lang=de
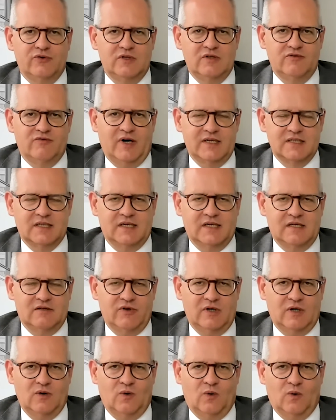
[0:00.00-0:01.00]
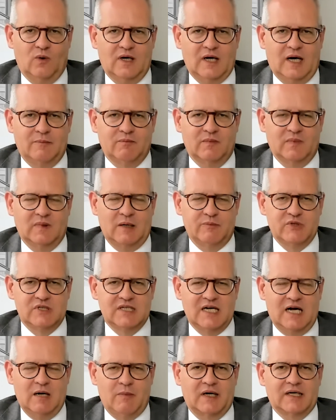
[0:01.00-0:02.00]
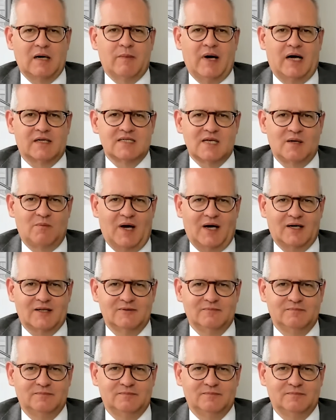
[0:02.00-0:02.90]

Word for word: für die weitere Entwicklung am Kapitalmarkt, am Aktienmarkt.